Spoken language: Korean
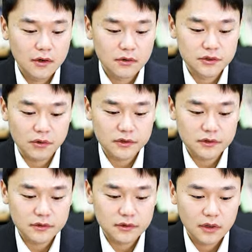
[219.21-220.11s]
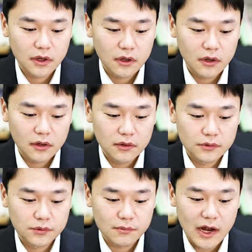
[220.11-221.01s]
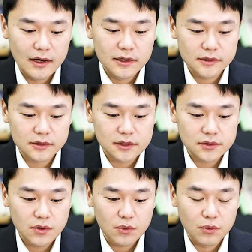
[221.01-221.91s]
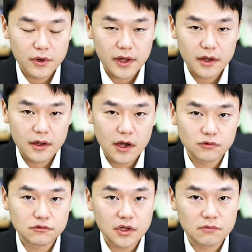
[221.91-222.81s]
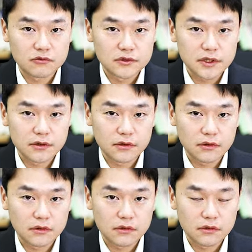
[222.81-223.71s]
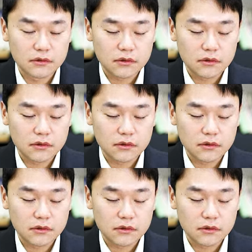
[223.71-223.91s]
어, 저는 좀 알리 측에서 올해 한국 내 물류센터